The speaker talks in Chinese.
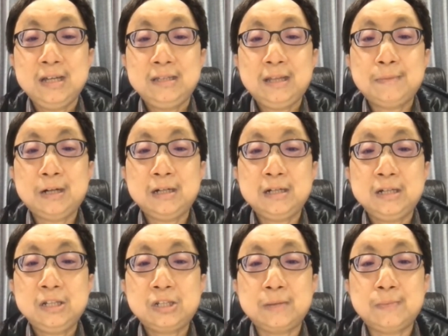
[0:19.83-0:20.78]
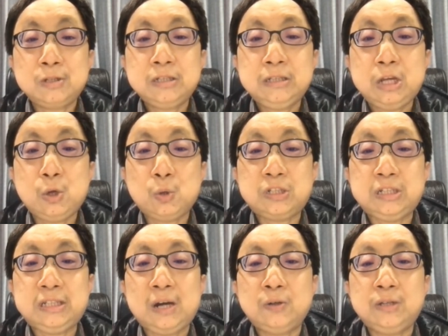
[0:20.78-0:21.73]
那么，什么是内容行
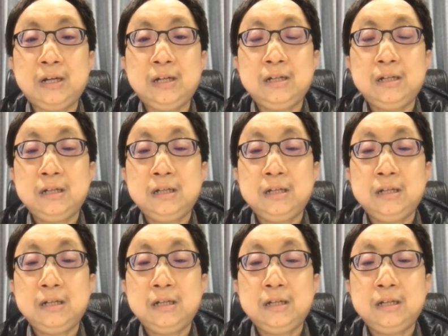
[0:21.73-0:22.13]
销呢？